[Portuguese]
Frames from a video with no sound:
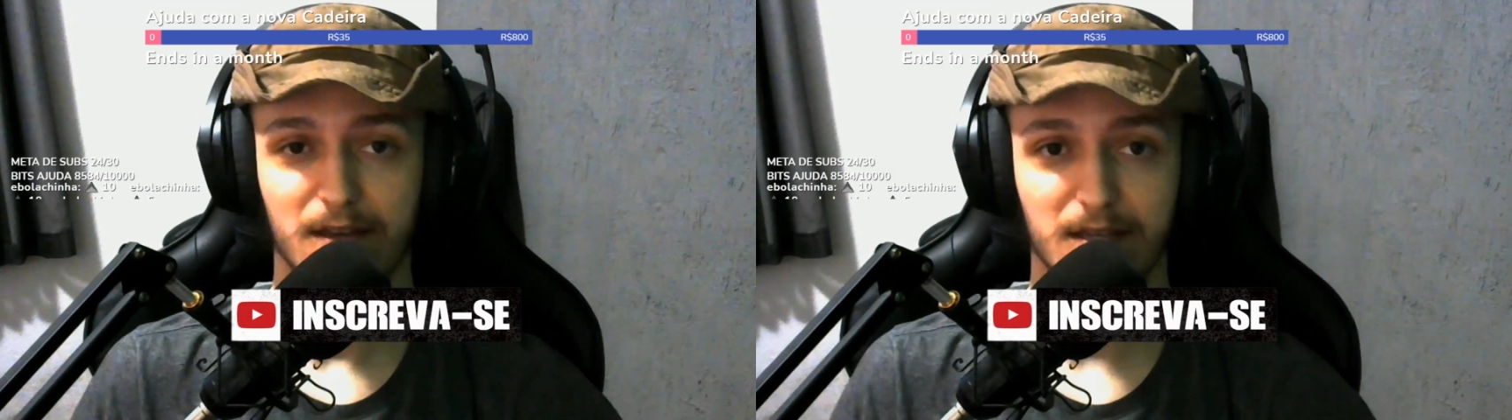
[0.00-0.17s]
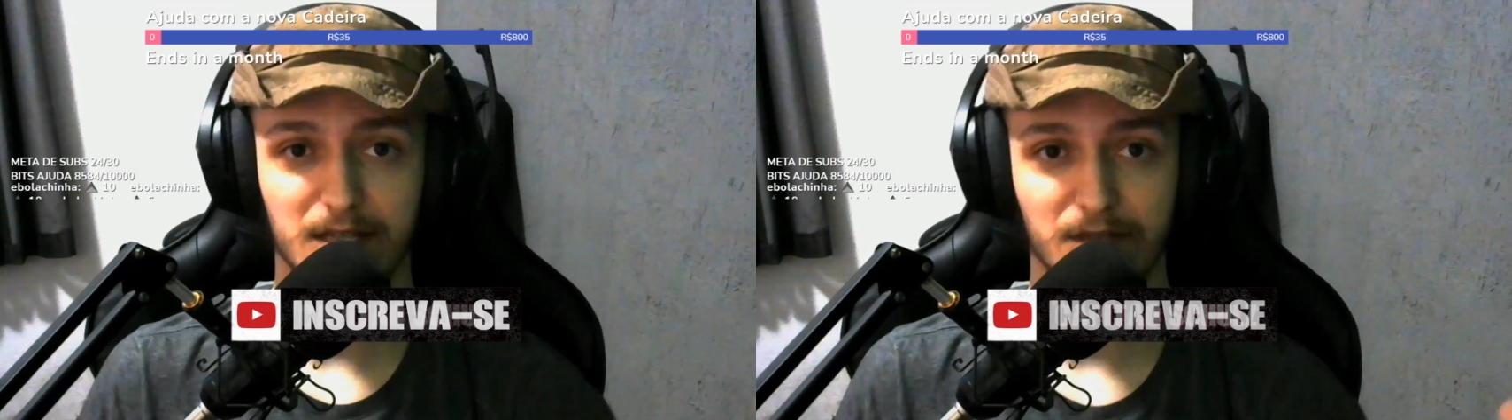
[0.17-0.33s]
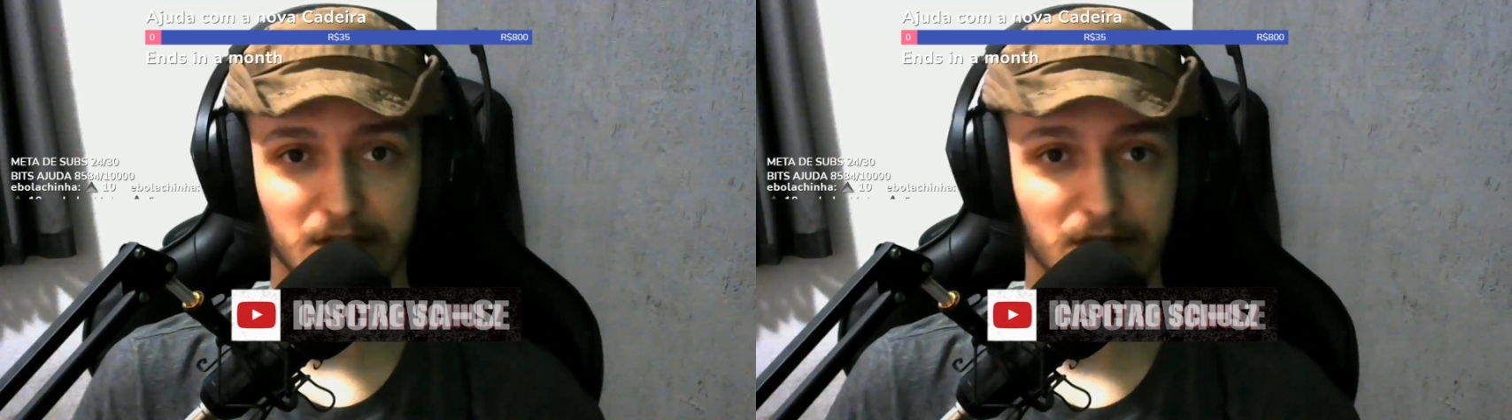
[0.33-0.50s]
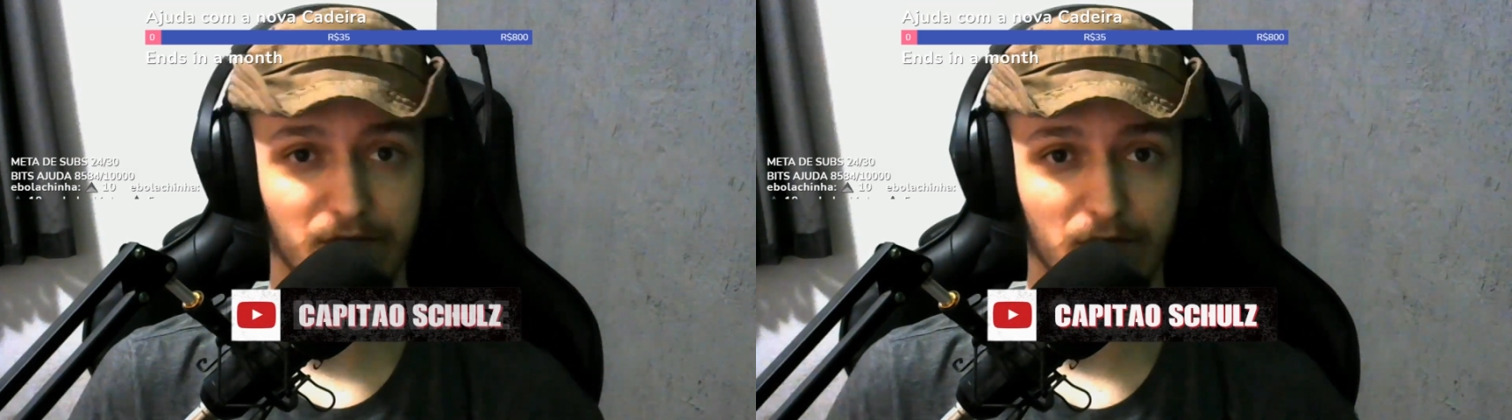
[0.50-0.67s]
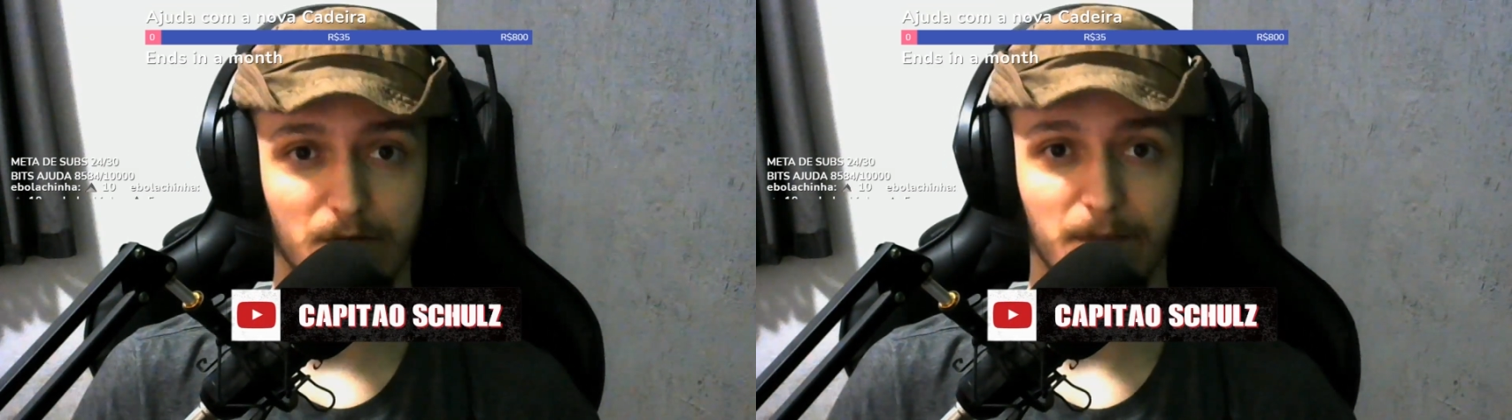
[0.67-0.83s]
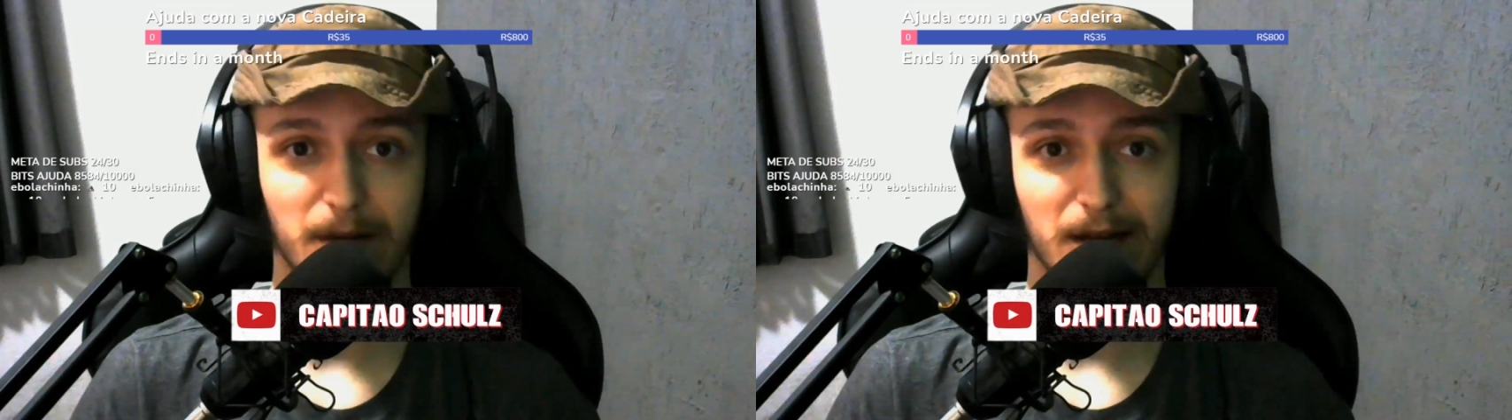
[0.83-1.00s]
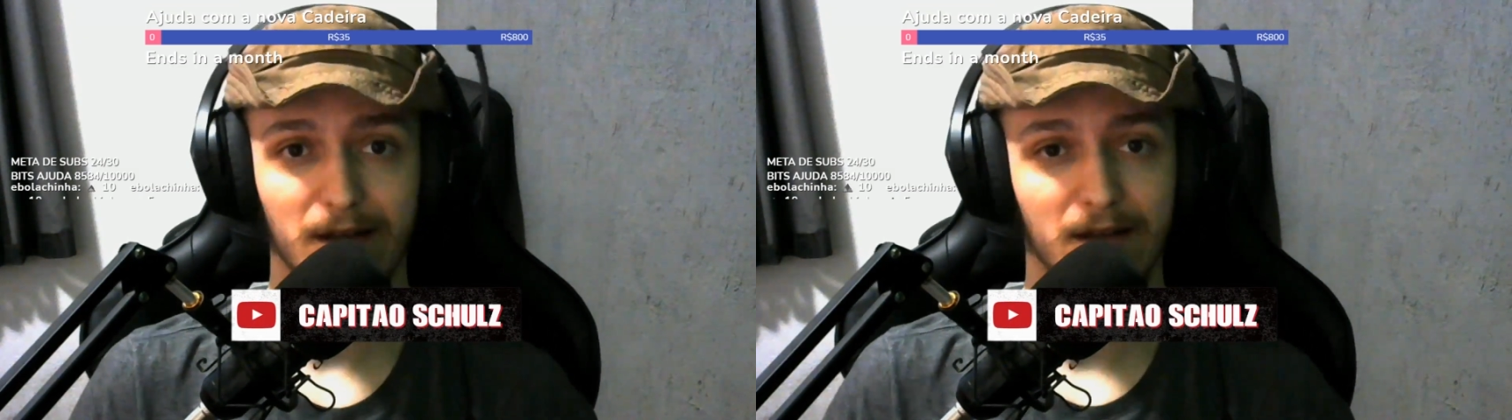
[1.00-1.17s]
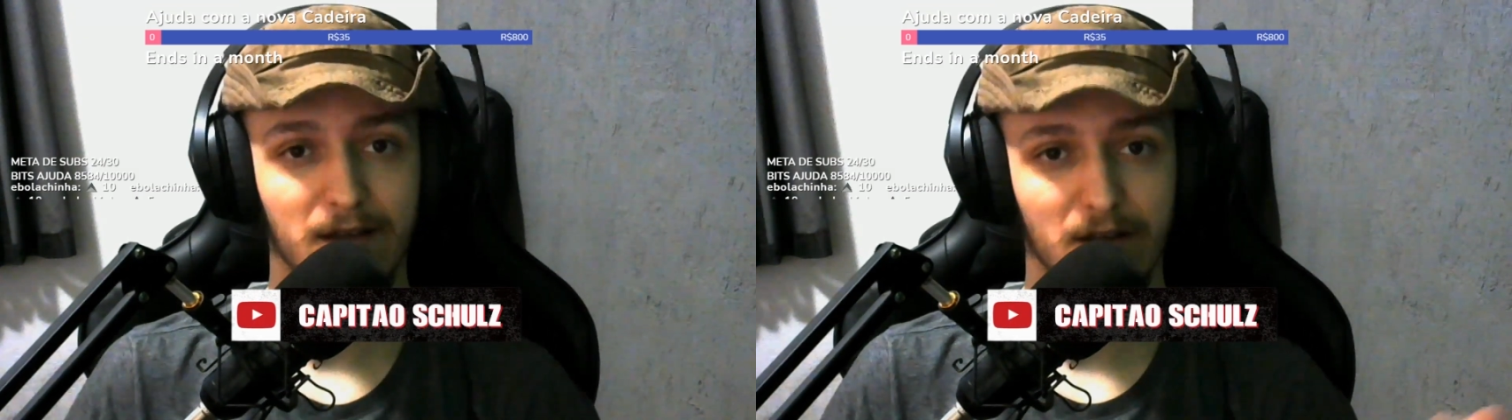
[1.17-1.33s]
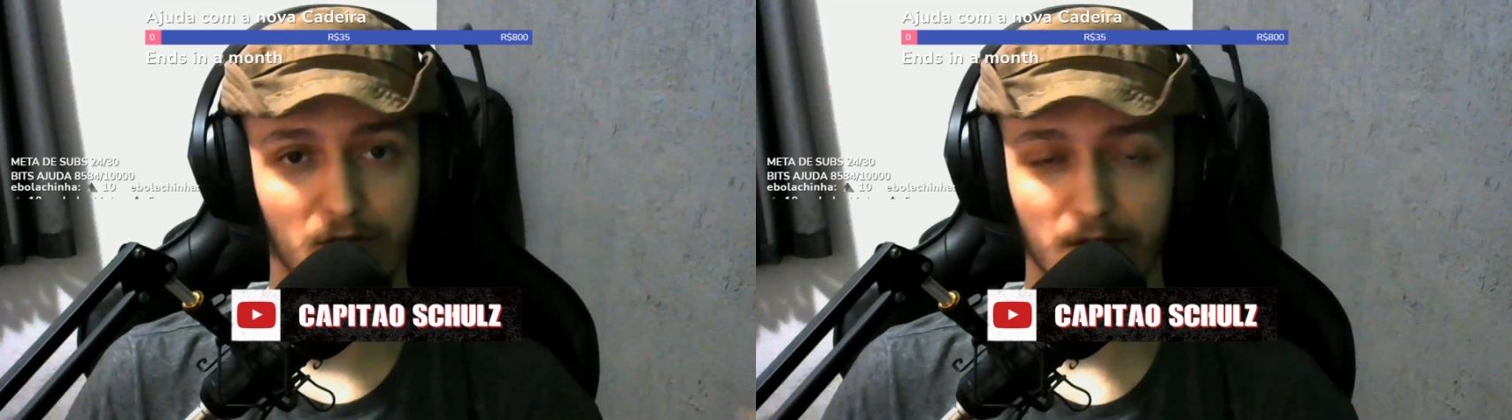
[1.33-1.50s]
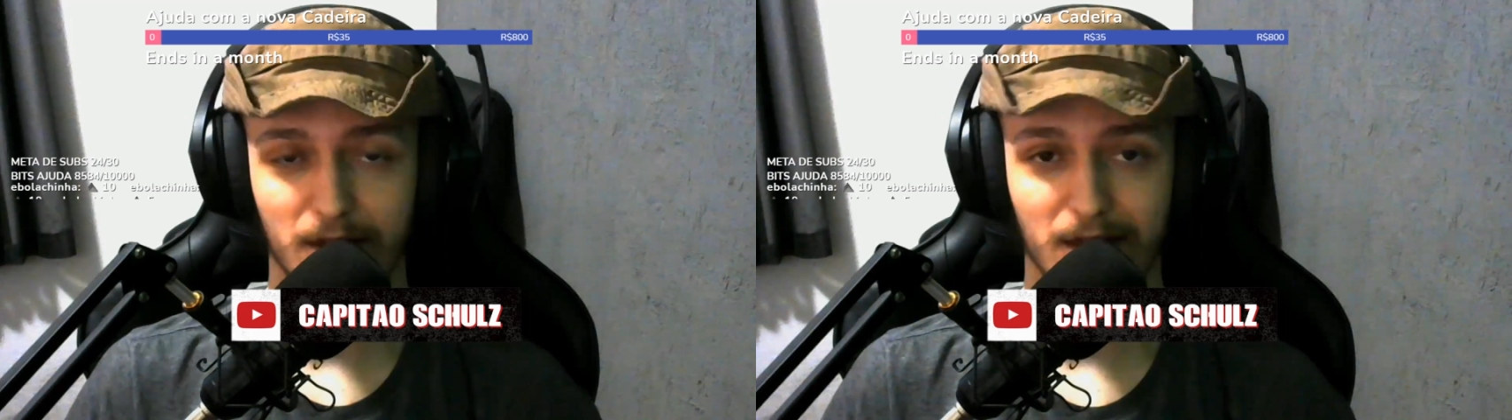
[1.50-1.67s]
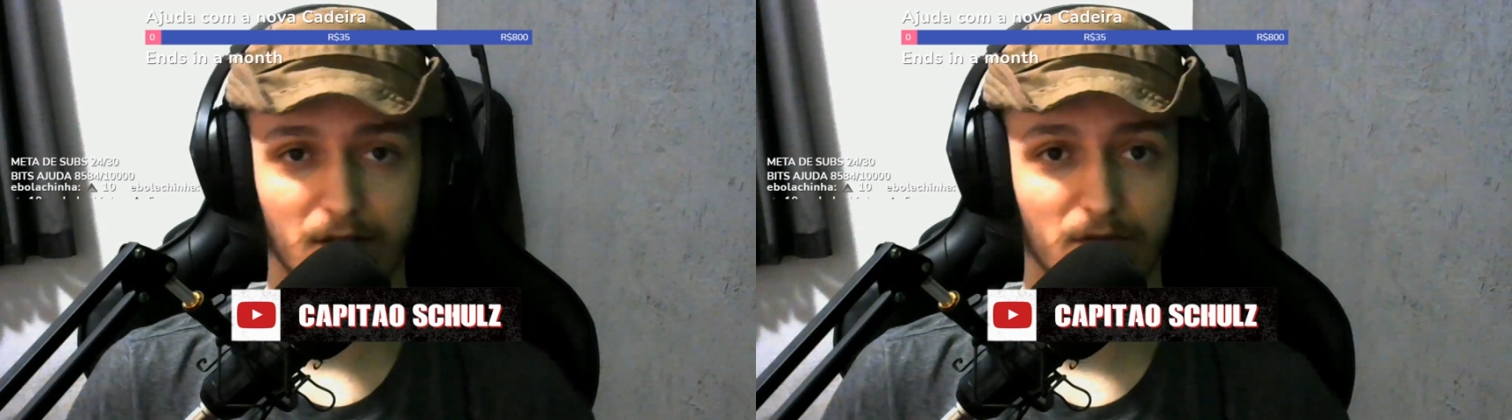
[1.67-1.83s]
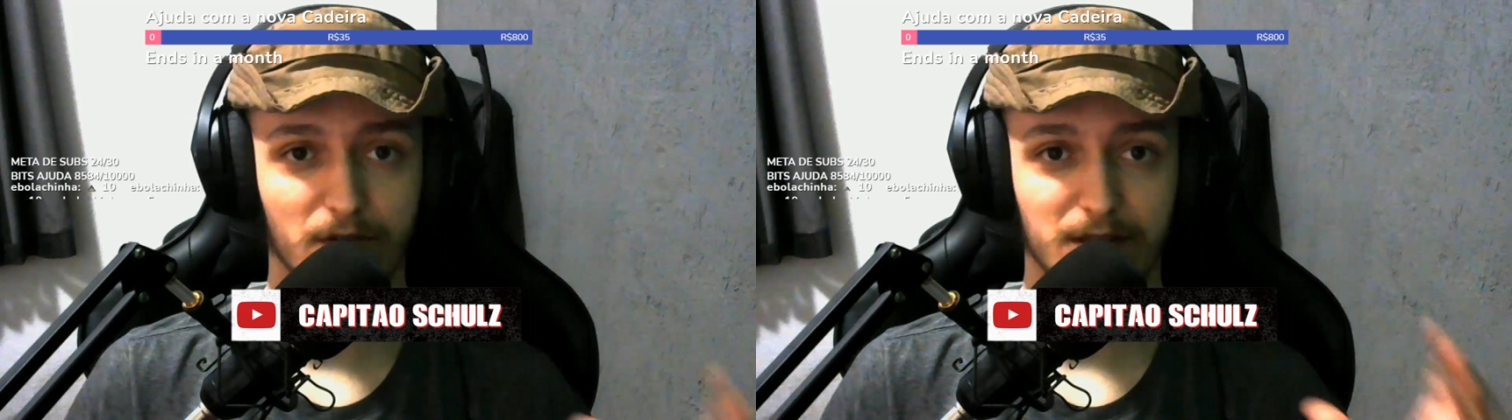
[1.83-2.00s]
E se você for comprar
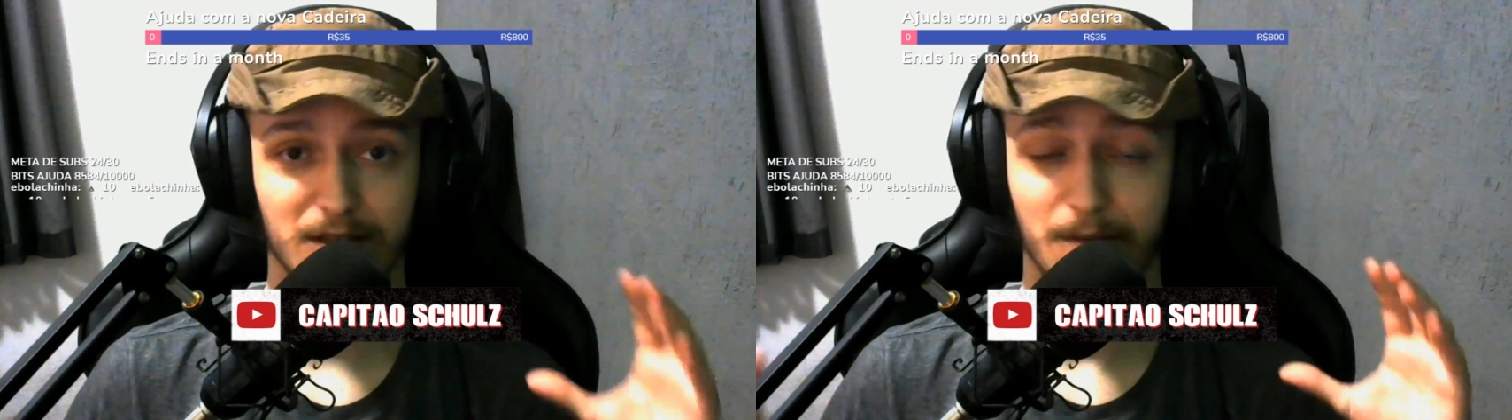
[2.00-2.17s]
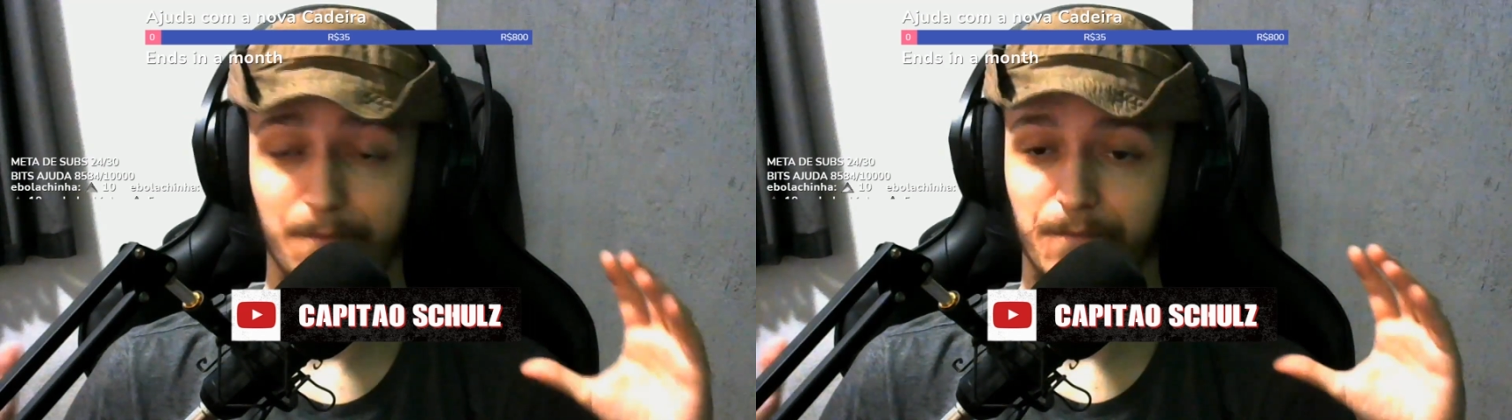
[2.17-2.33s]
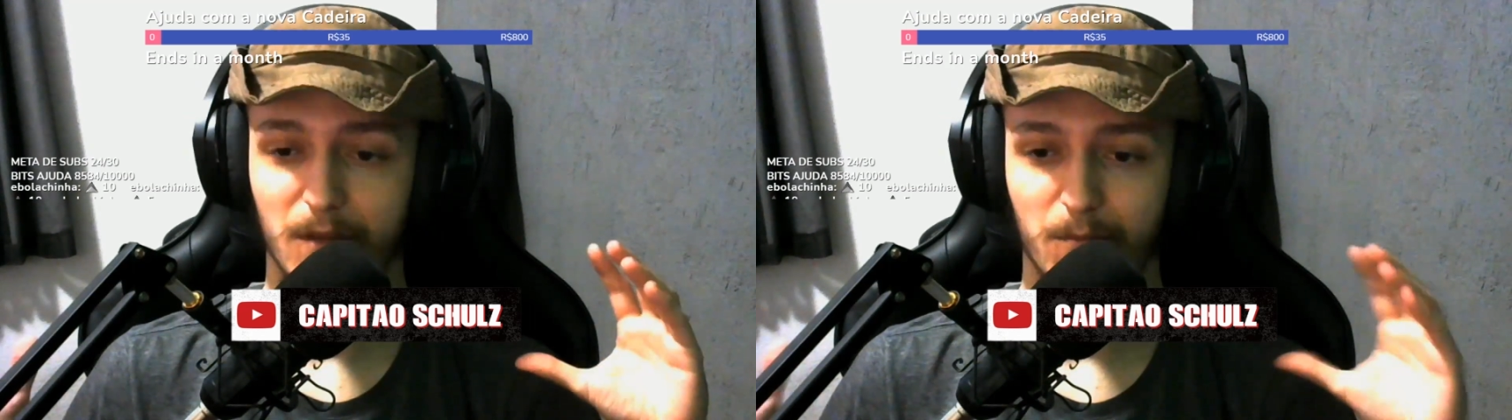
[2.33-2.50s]
qualquer coisa,